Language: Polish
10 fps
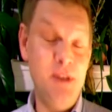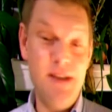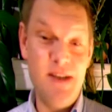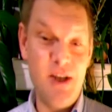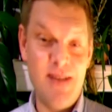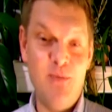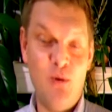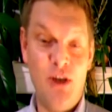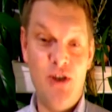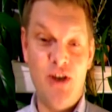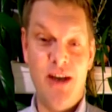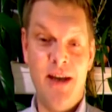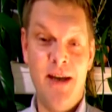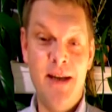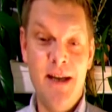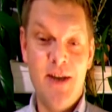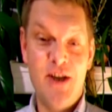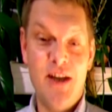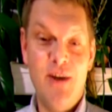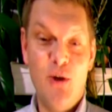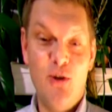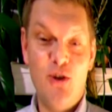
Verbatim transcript: Nic się ze mną nie dzieje, żadnych